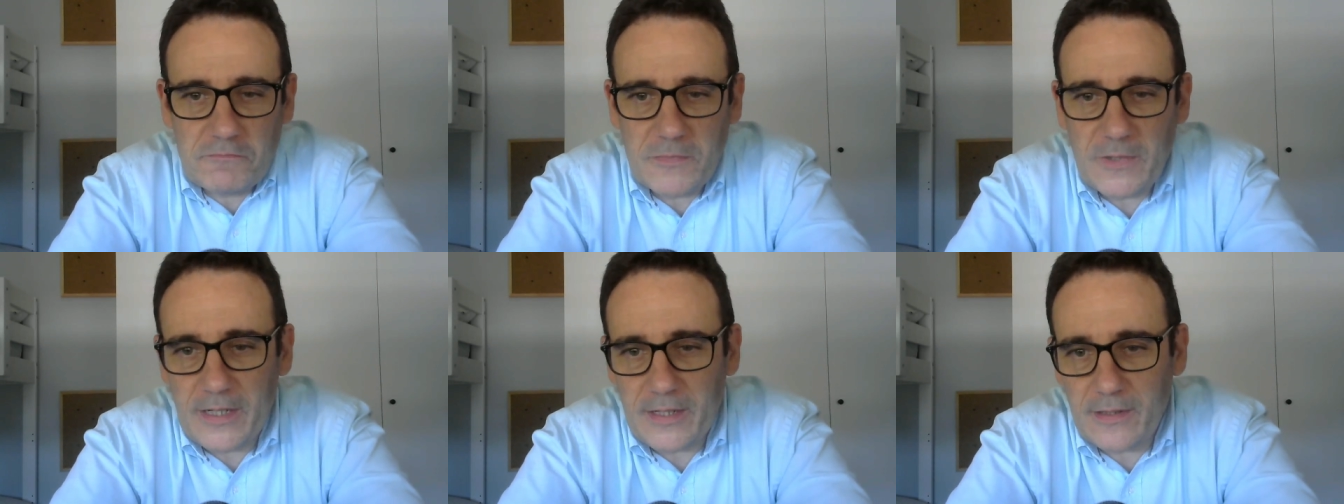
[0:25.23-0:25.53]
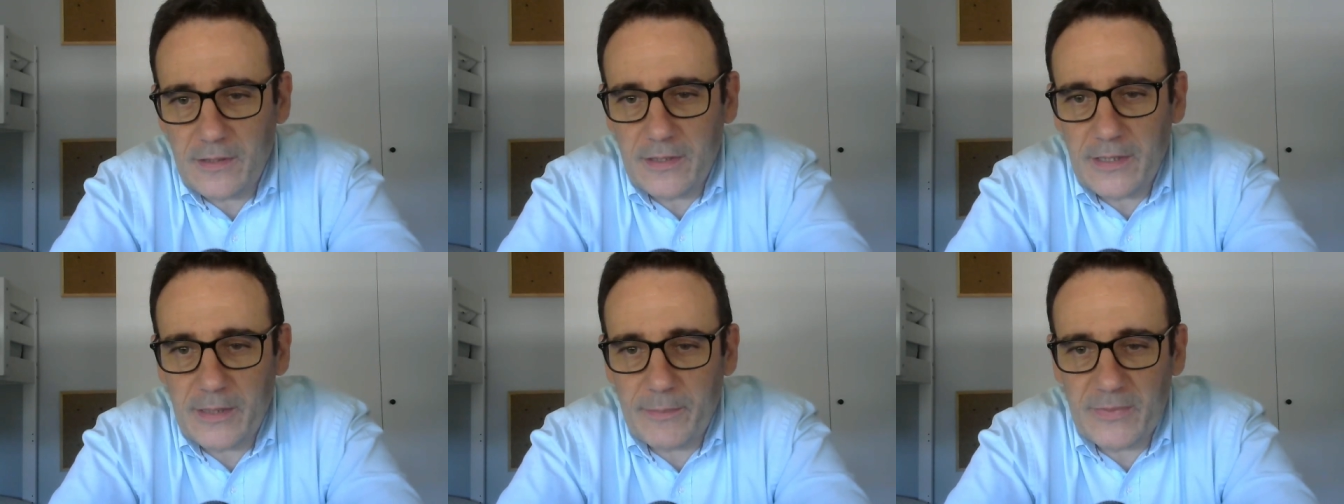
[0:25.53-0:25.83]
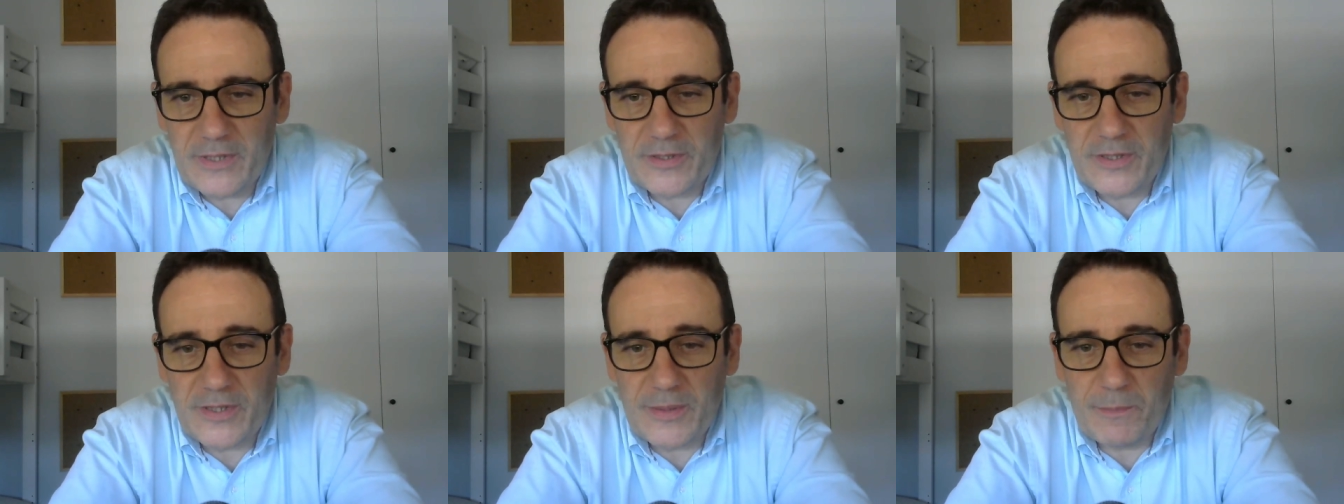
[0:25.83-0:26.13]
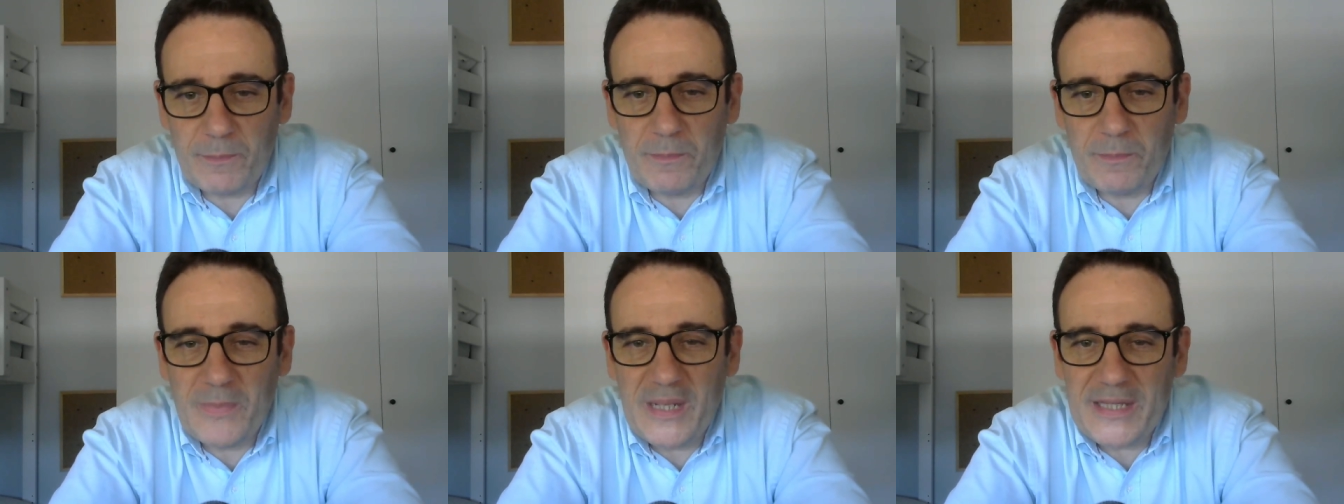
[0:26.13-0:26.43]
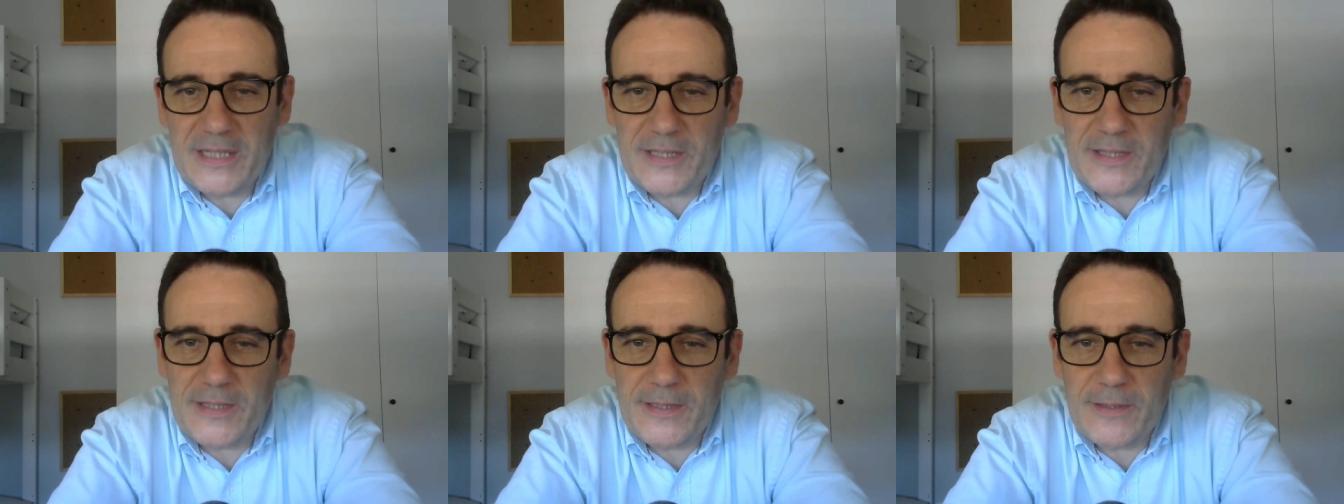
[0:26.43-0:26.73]
Bueno, me he
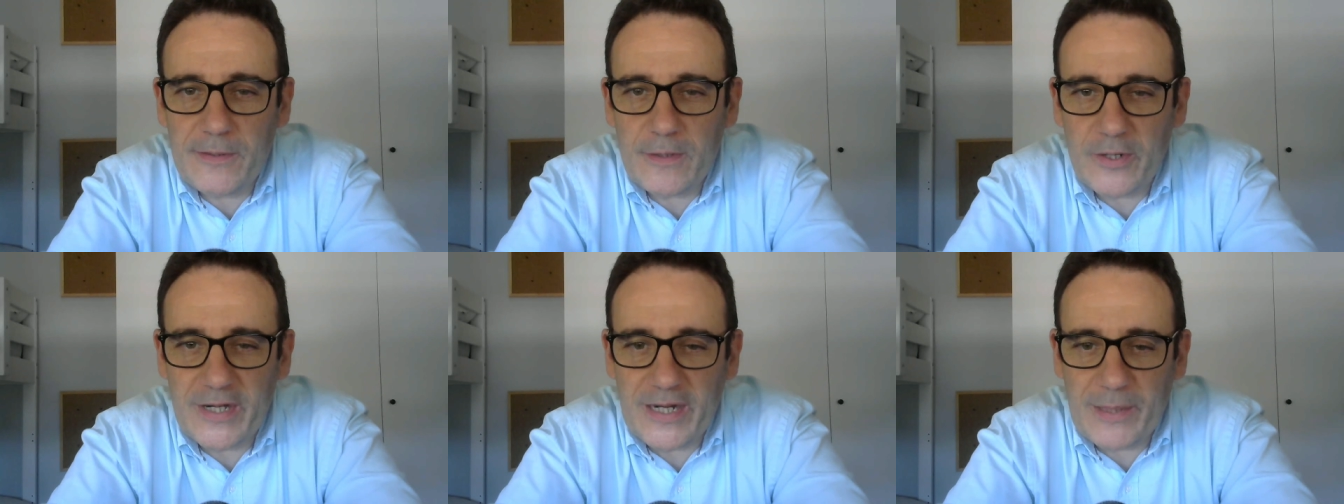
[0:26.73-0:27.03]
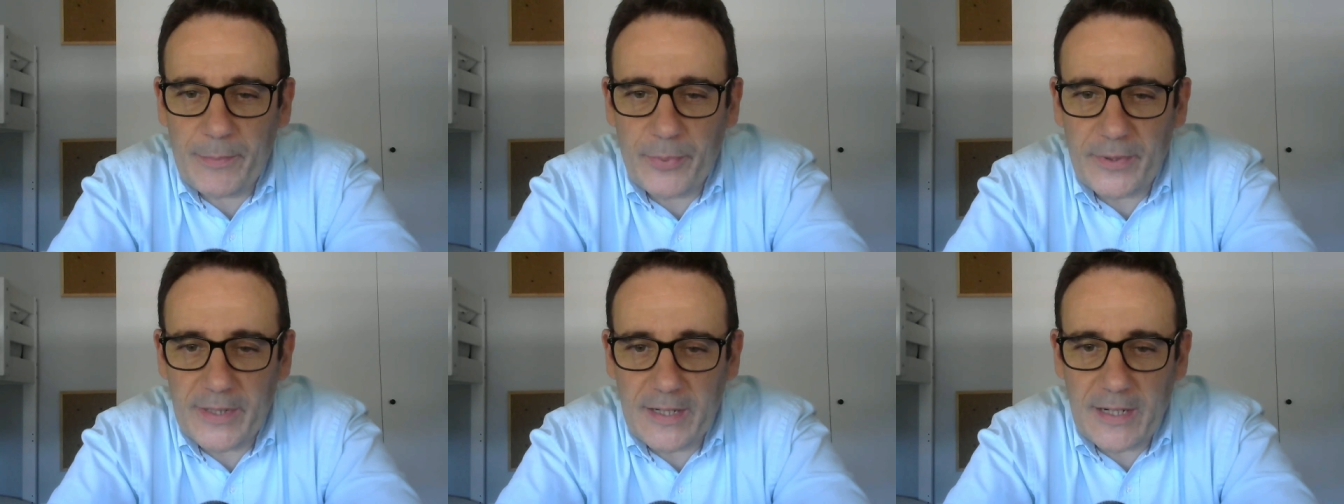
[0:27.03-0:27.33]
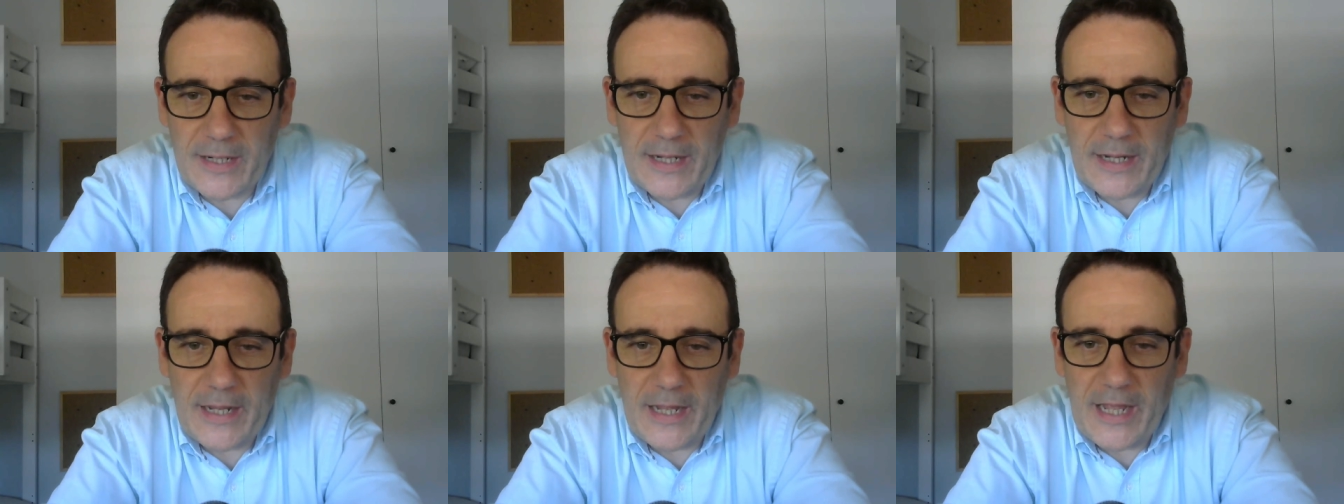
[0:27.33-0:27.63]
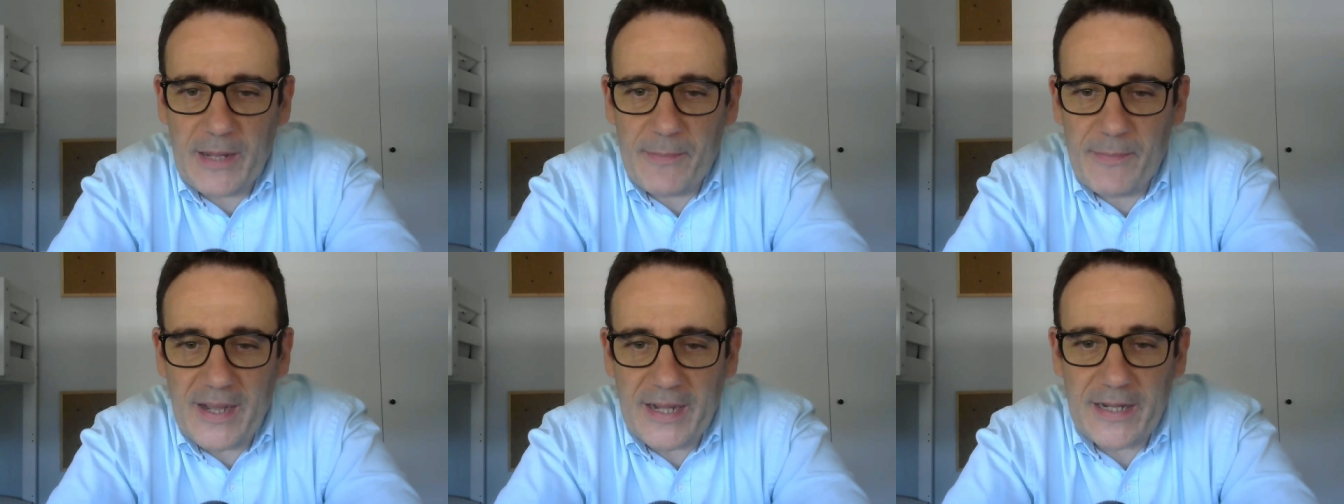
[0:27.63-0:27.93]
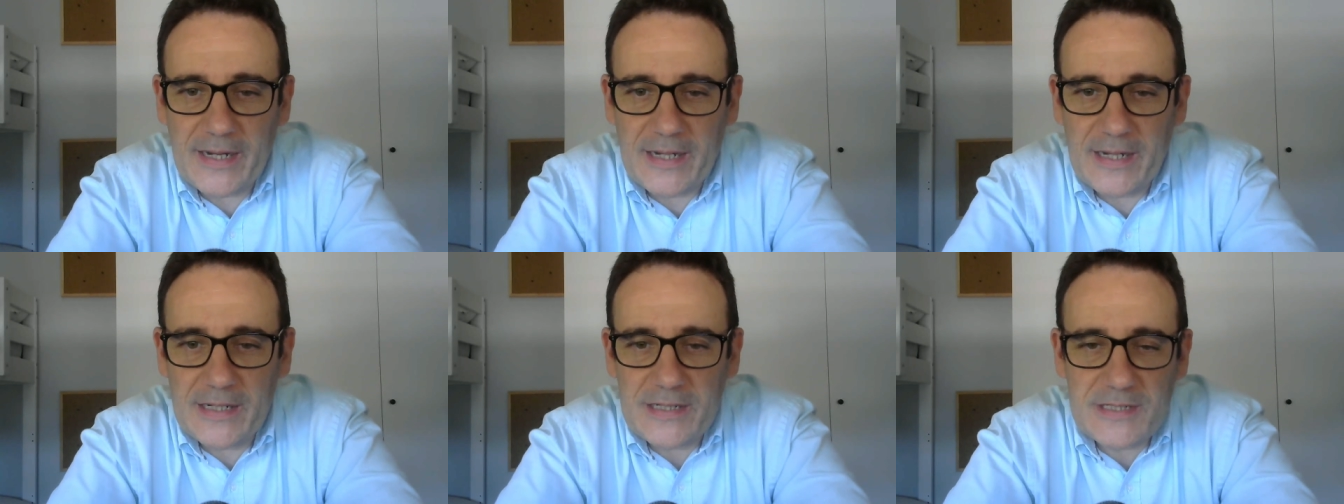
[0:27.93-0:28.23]
decidido ahora a ponerle
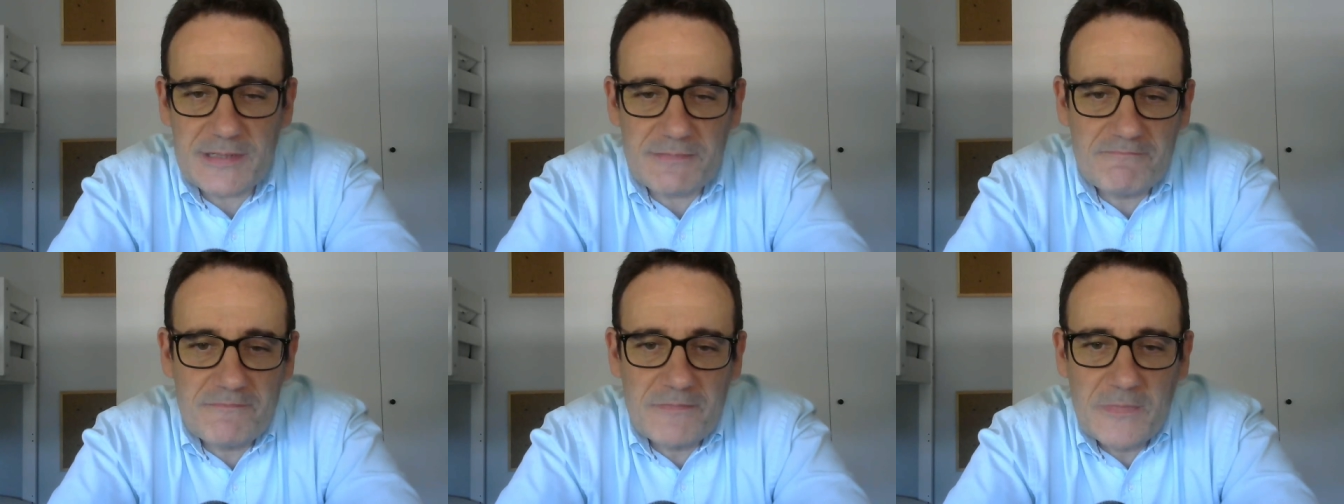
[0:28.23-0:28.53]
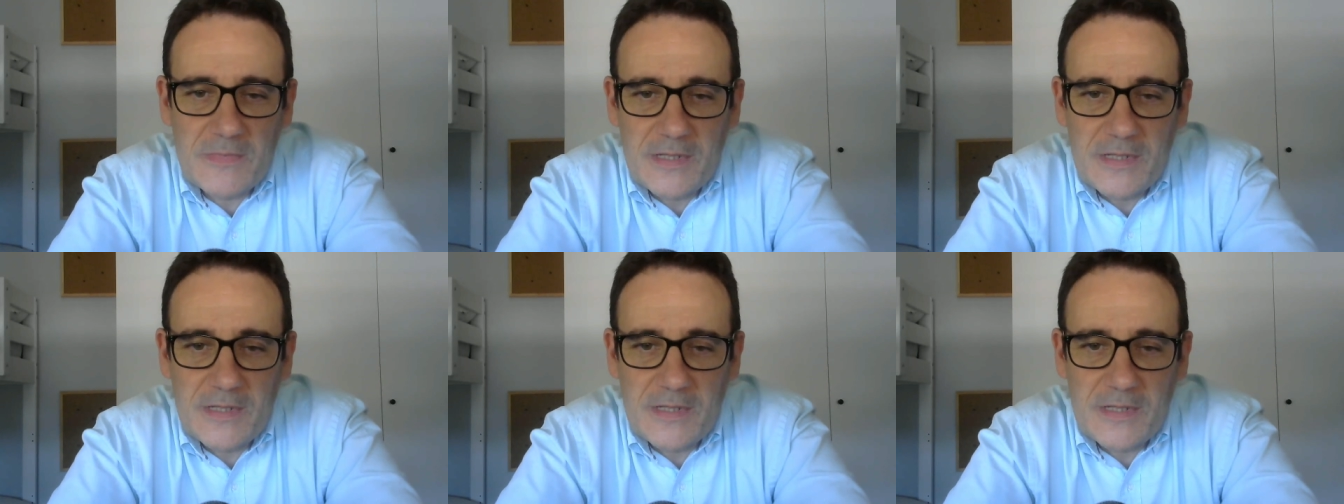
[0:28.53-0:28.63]
imágenes